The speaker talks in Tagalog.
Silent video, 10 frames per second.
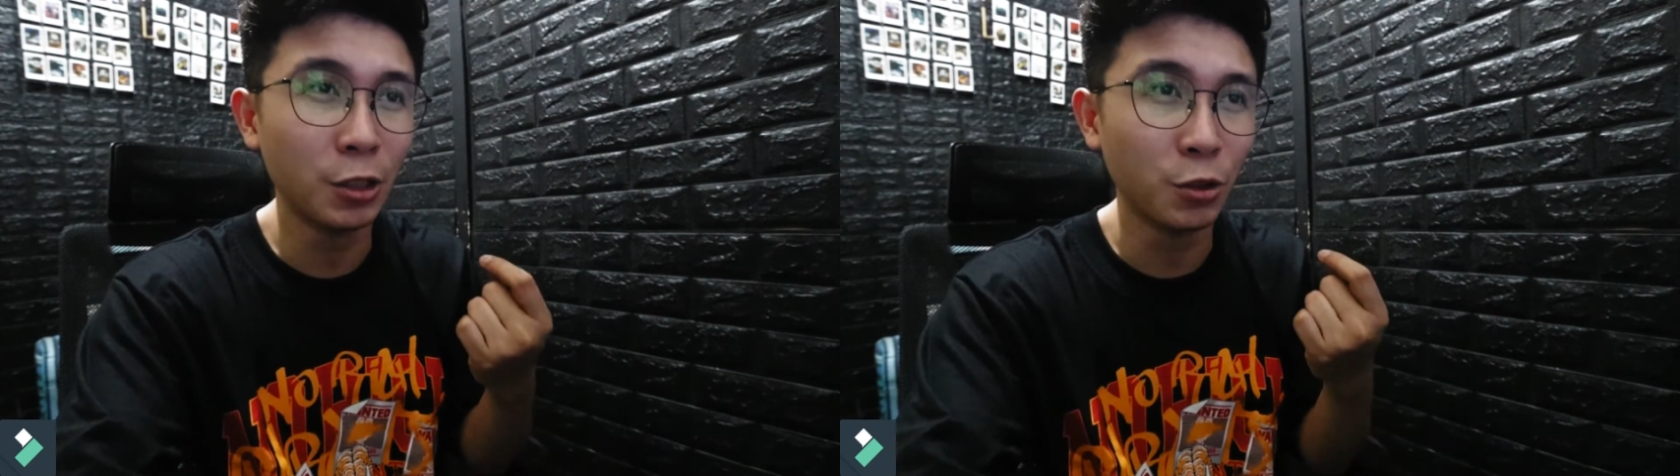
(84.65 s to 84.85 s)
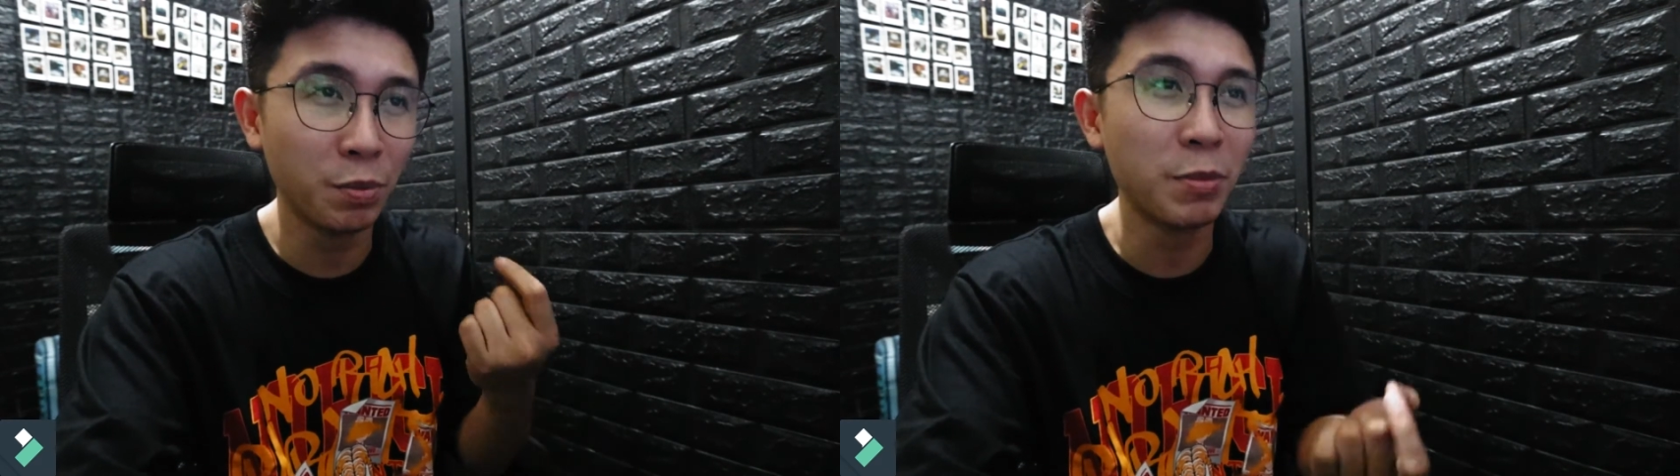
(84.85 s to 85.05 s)

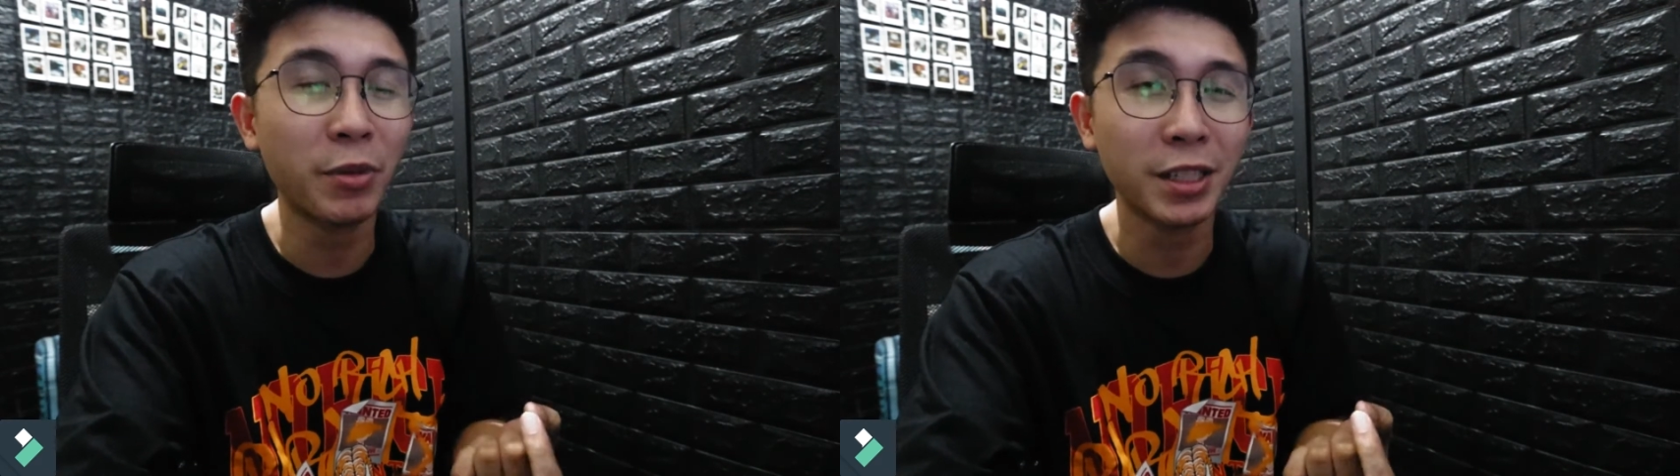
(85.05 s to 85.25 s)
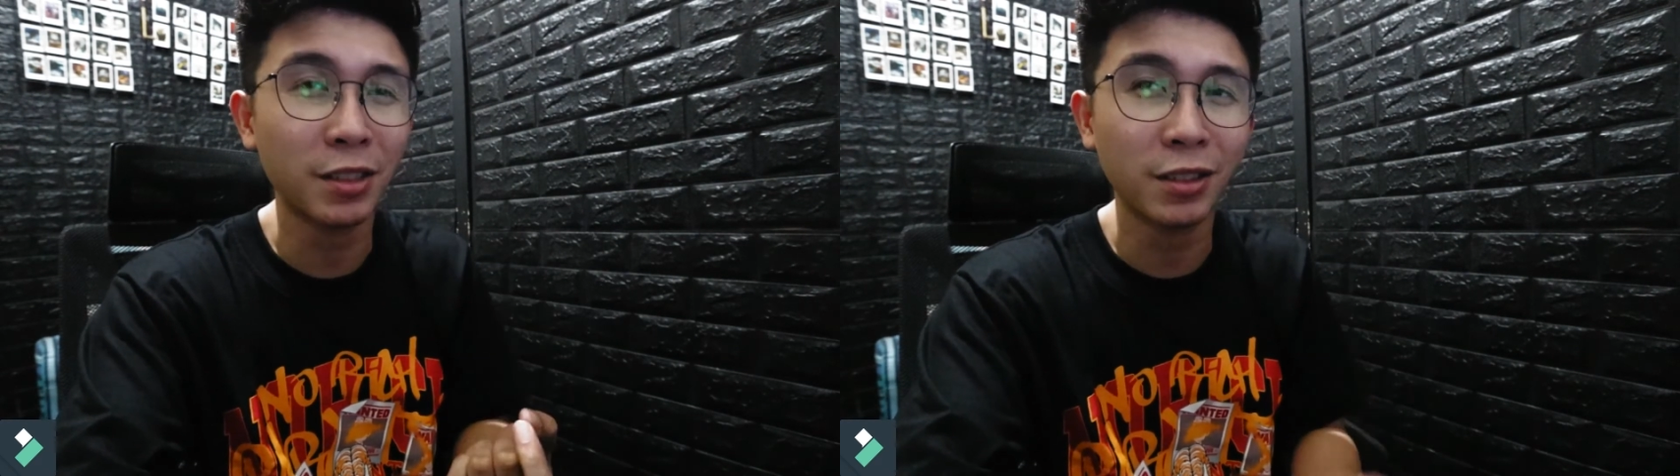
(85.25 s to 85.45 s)
should be
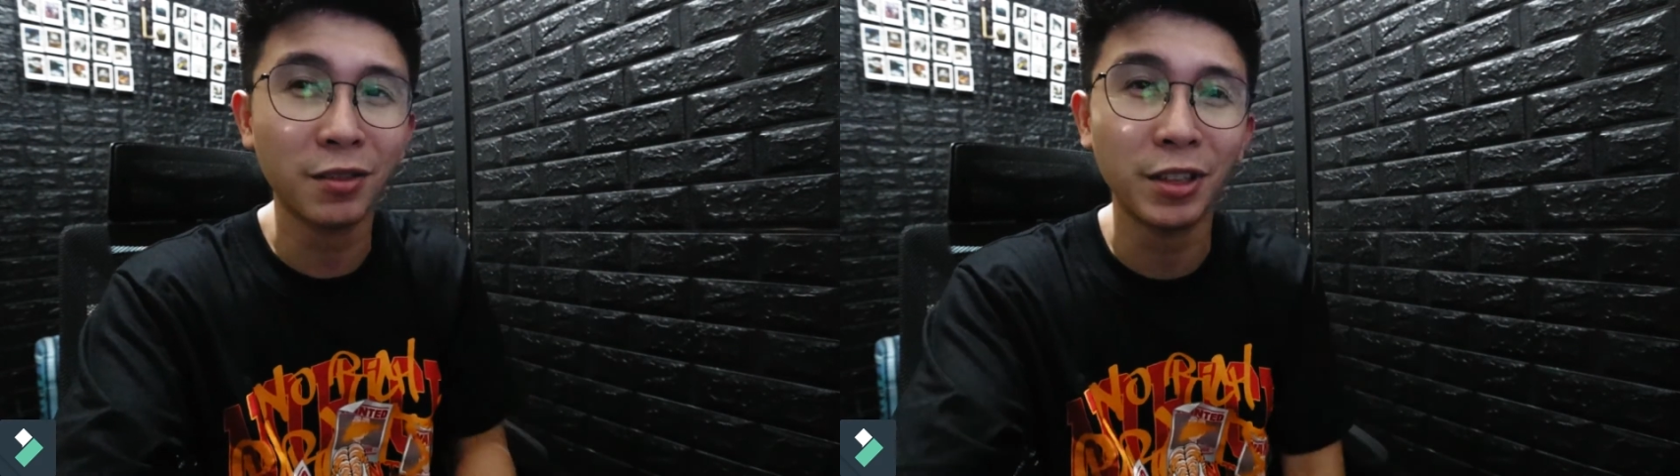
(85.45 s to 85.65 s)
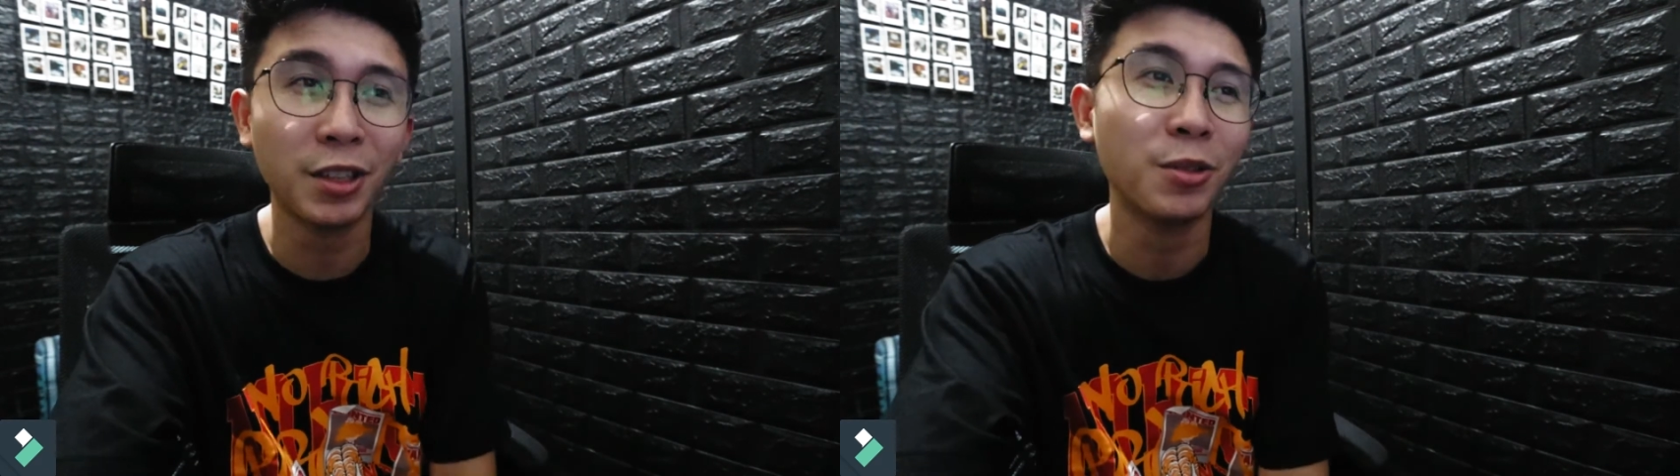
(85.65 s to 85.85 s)
present on
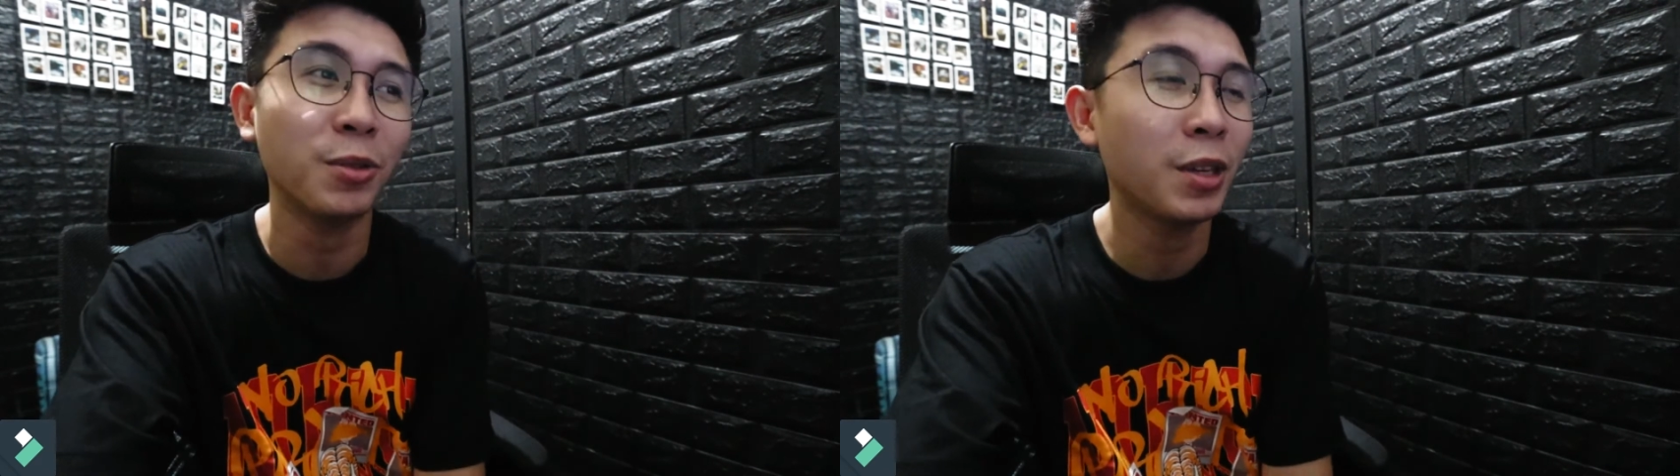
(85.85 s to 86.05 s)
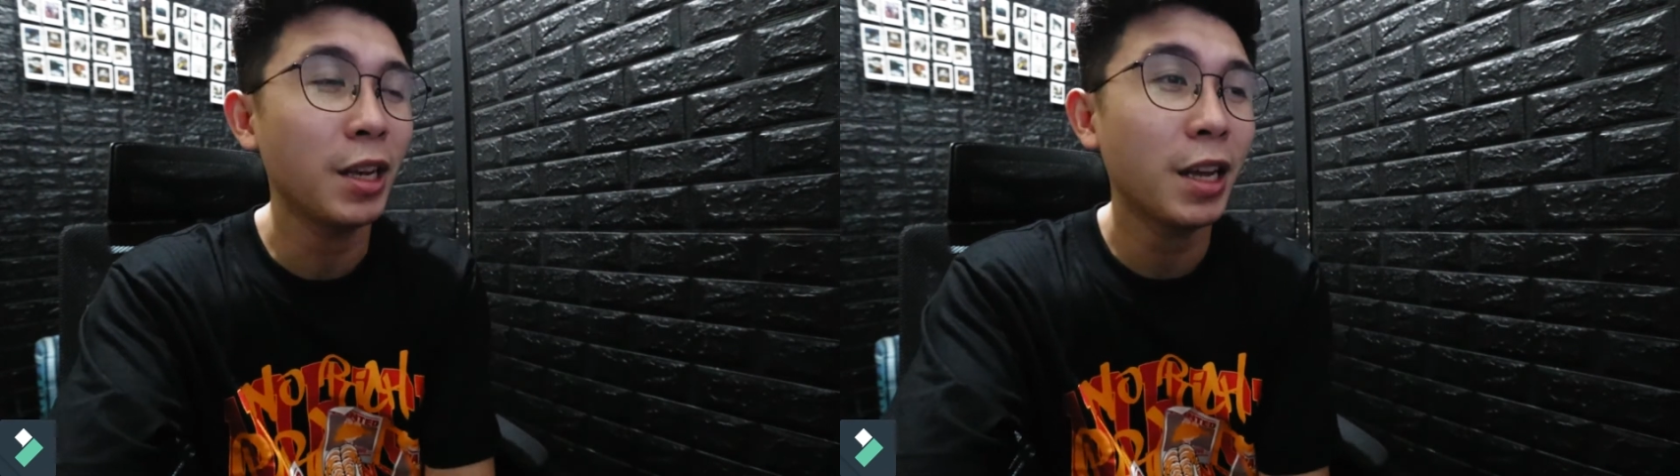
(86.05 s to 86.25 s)
the video.